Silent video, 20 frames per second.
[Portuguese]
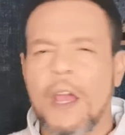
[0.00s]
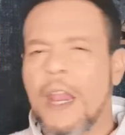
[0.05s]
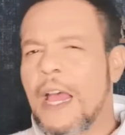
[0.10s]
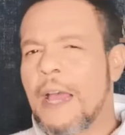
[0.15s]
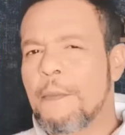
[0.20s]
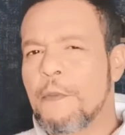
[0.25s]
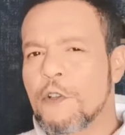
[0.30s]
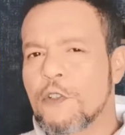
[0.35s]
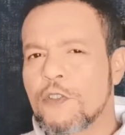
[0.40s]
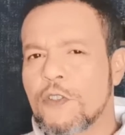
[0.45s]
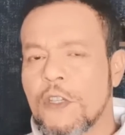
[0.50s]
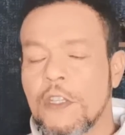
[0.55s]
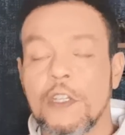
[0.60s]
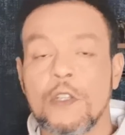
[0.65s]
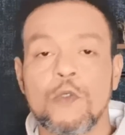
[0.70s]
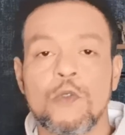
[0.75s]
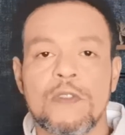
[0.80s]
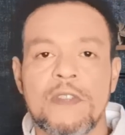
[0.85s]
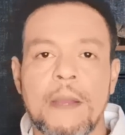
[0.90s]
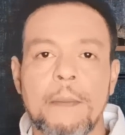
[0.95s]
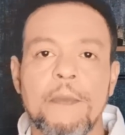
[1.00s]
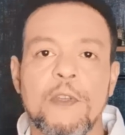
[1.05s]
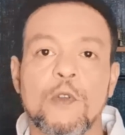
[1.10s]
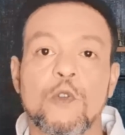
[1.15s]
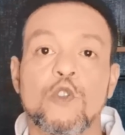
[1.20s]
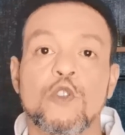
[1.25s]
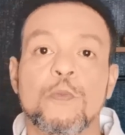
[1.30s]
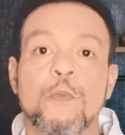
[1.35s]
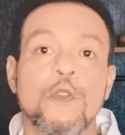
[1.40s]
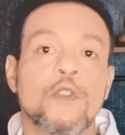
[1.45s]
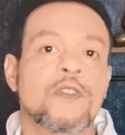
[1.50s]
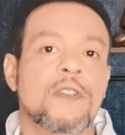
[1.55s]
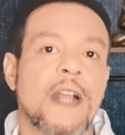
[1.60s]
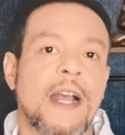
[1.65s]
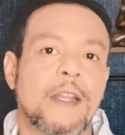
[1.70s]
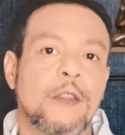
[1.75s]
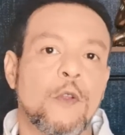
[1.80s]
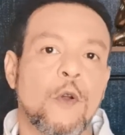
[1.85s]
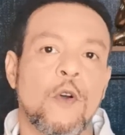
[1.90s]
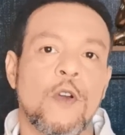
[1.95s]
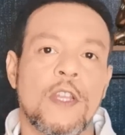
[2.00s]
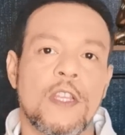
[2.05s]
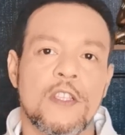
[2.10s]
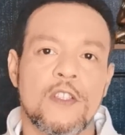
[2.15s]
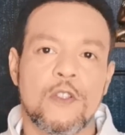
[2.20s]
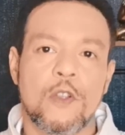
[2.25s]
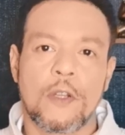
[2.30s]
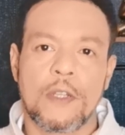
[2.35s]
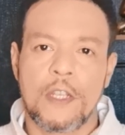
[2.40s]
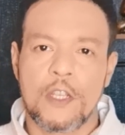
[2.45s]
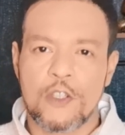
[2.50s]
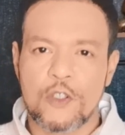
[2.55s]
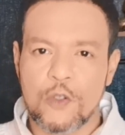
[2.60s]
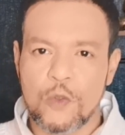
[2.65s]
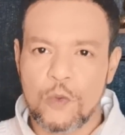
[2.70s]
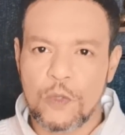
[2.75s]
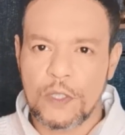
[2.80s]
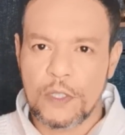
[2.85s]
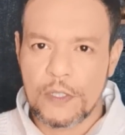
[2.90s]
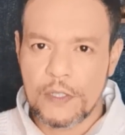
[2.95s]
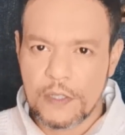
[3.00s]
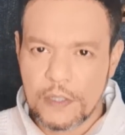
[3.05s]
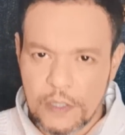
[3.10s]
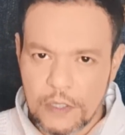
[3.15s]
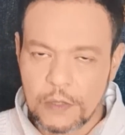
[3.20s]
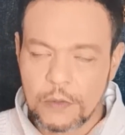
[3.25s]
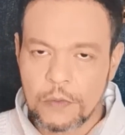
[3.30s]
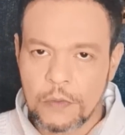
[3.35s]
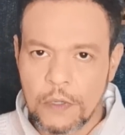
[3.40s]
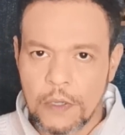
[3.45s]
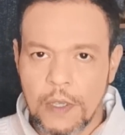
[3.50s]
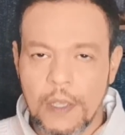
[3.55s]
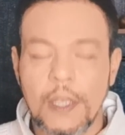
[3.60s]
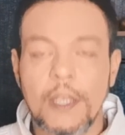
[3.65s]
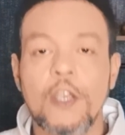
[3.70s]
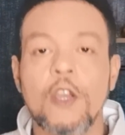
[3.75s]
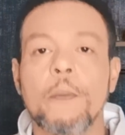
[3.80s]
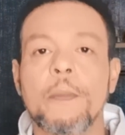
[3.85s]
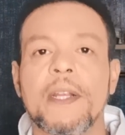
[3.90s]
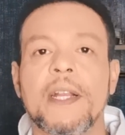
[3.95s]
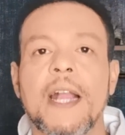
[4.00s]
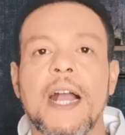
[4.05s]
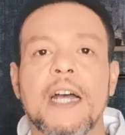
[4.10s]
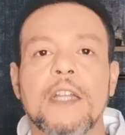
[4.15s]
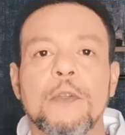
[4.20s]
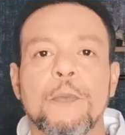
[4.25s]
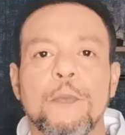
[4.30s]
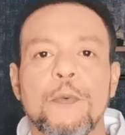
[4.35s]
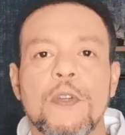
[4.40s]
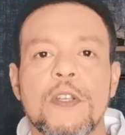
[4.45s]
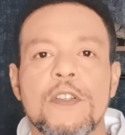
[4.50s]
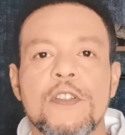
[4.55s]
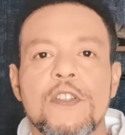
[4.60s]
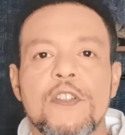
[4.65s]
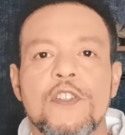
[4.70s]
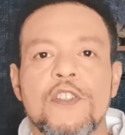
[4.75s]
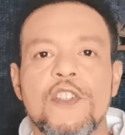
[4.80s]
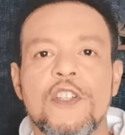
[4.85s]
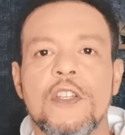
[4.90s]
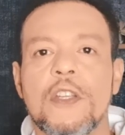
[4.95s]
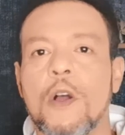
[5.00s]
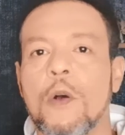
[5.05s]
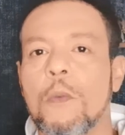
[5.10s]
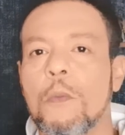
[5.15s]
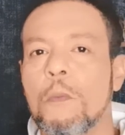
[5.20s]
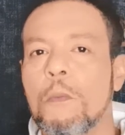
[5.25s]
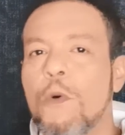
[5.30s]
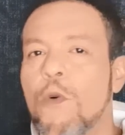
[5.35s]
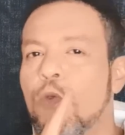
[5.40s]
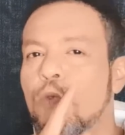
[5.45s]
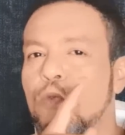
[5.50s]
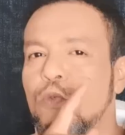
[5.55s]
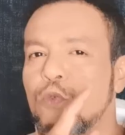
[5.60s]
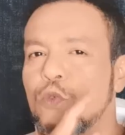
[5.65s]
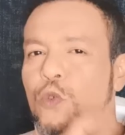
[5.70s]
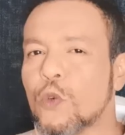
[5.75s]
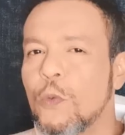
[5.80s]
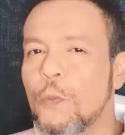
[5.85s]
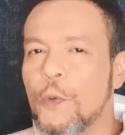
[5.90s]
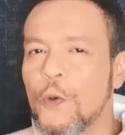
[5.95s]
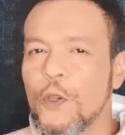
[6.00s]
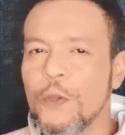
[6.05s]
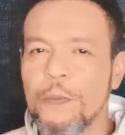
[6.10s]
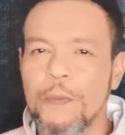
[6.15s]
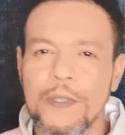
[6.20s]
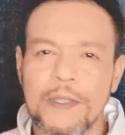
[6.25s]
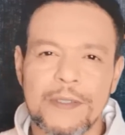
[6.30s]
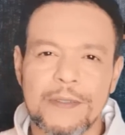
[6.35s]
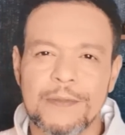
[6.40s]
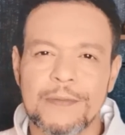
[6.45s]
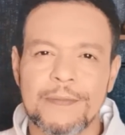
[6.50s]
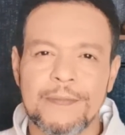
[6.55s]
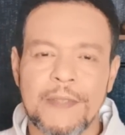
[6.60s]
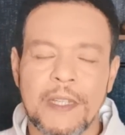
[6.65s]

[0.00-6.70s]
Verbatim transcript: Olá, meus queridos amigos buscadores do desconhecido e obrigado por assistir ao Mundo Proibido.